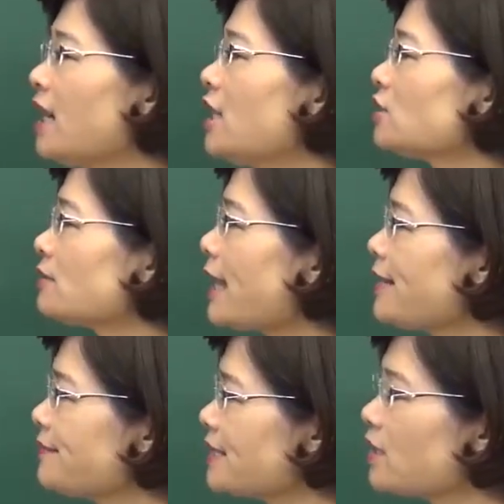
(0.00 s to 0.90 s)
Chúng ta
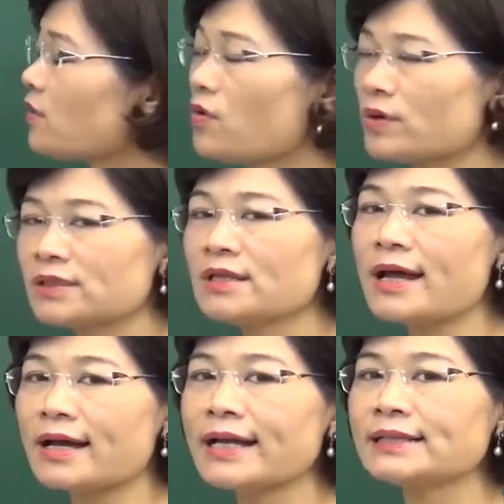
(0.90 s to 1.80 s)
lưu ý cho cô tức là
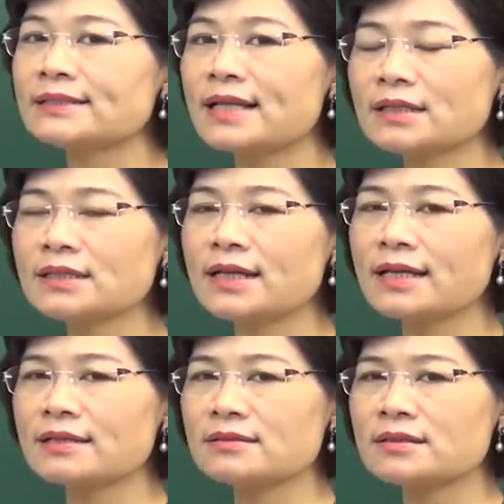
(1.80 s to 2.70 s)
cách dẫn cách
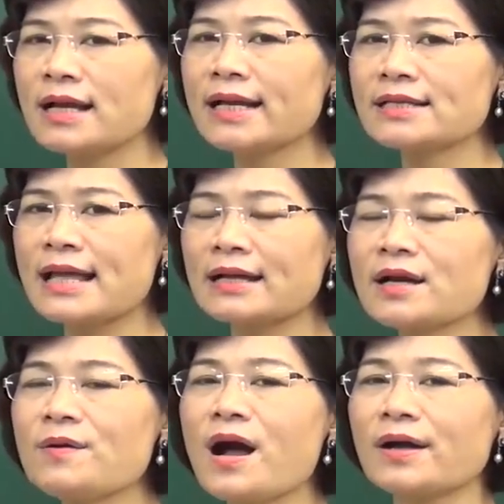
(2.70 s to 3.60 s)
các cái dạng
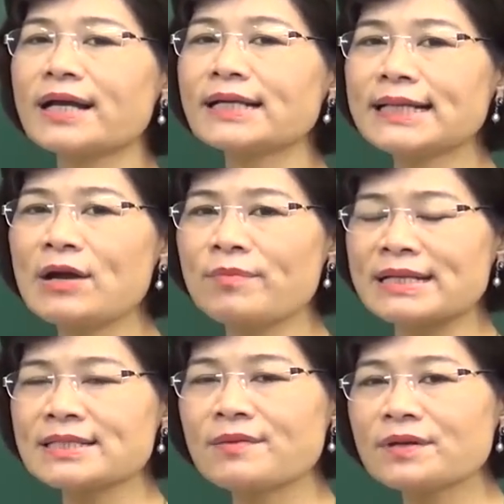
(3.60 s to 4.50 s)
câu hỏi khác nhau mà
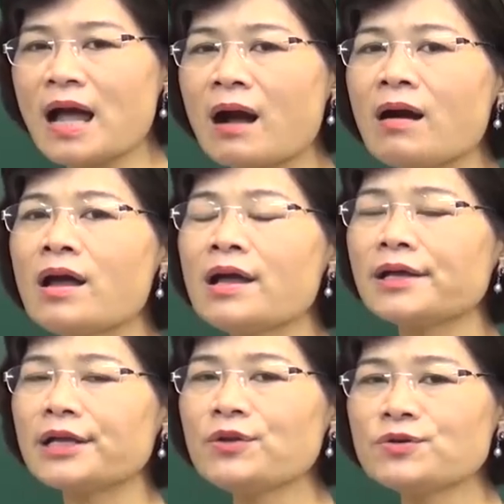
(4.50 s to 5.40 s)
trong đó
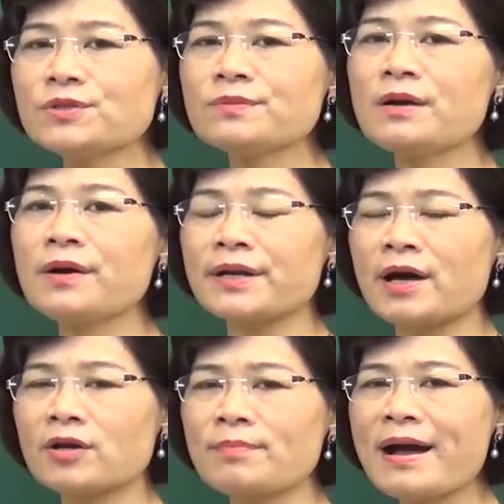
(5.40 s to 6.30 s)
cái nội dung câu hỏi đó
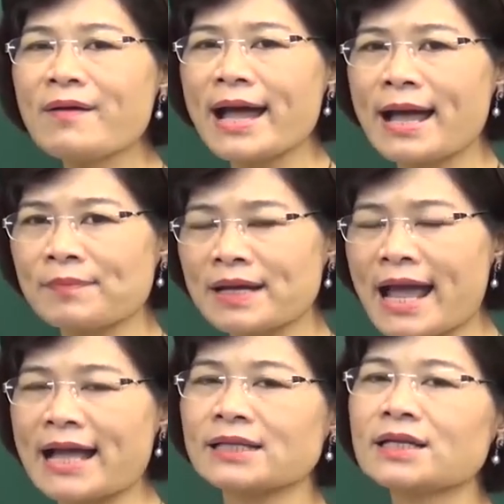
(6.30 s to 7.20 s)
nó bao hàm
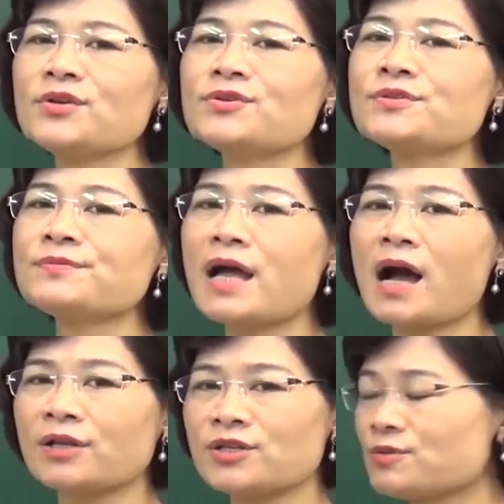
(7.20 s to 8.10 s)
cả những cái nội dung nhỏ
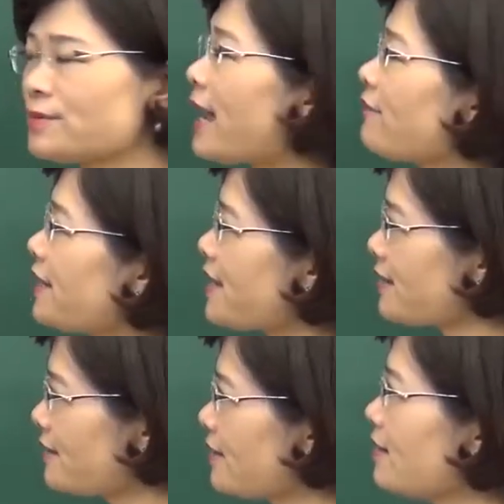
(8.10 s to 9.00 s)
thì chúng ta cũng phải để
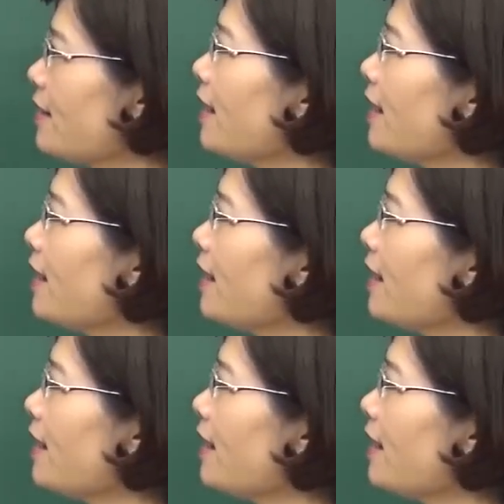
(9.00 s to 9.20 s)
ý.